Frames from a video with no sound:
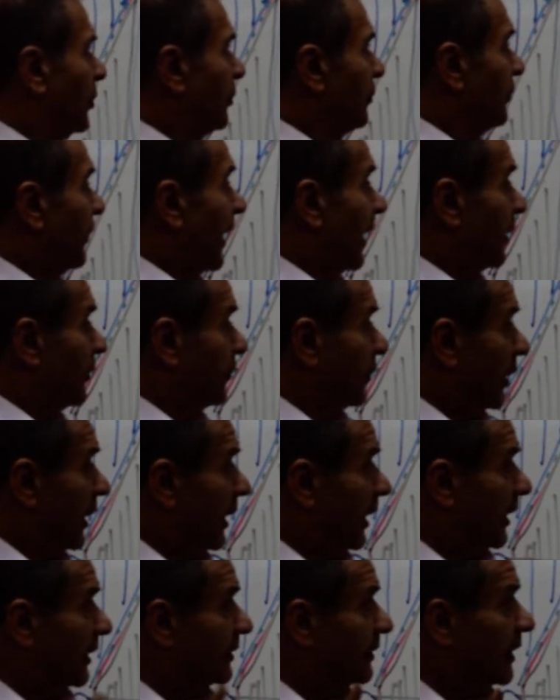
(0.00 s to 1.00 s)

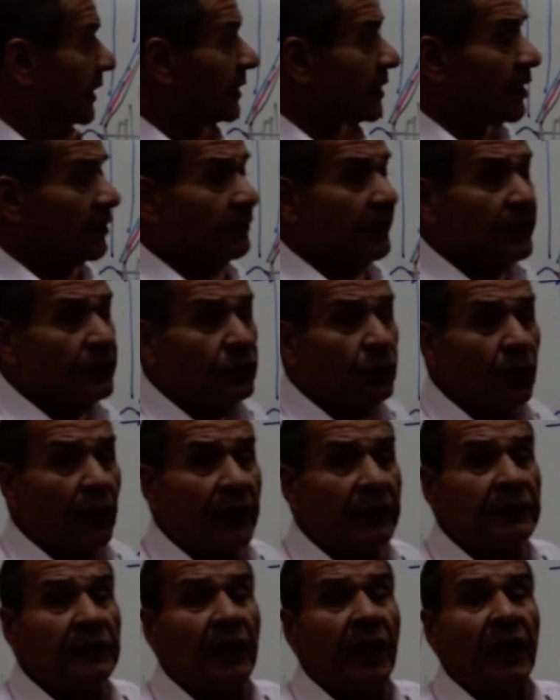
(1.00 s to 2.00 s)
فالاثنين نيرفات
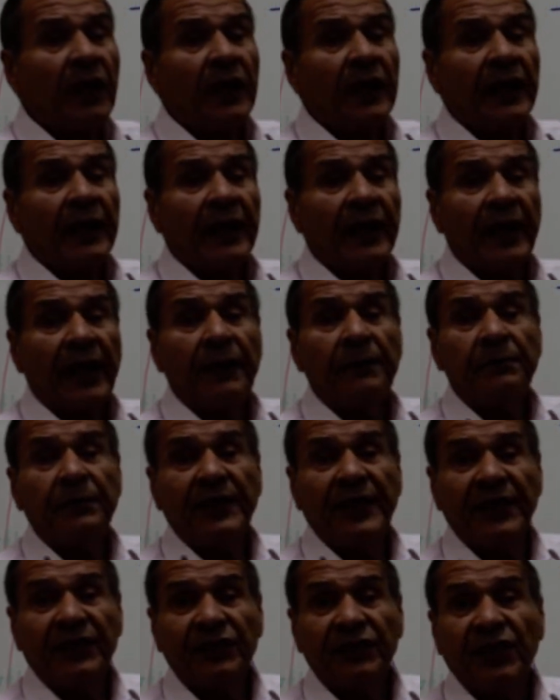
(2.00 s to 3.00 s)
دولت كان
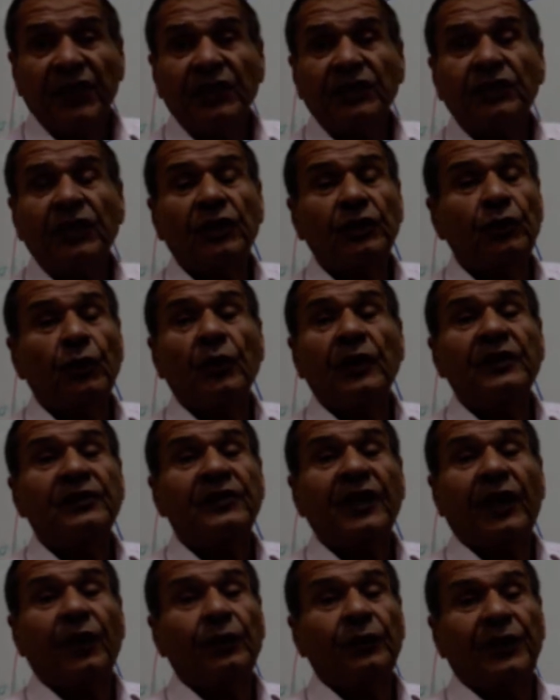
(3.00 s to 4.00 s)
بي ان دينجر دورينج
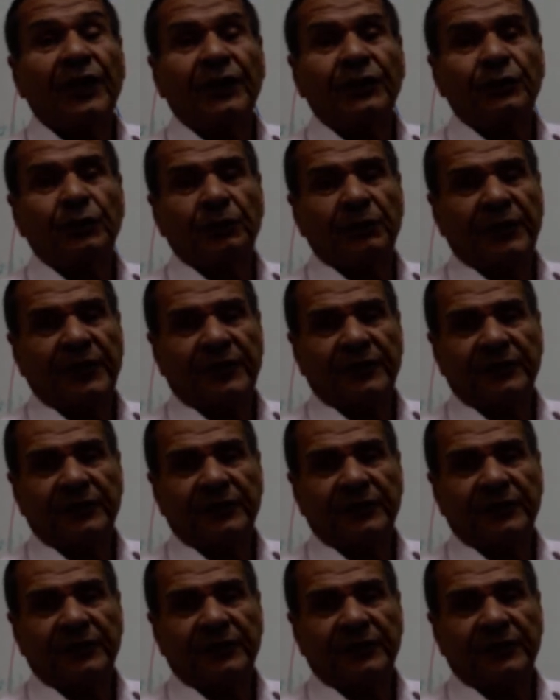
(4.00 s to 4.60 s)
سايروديكتومي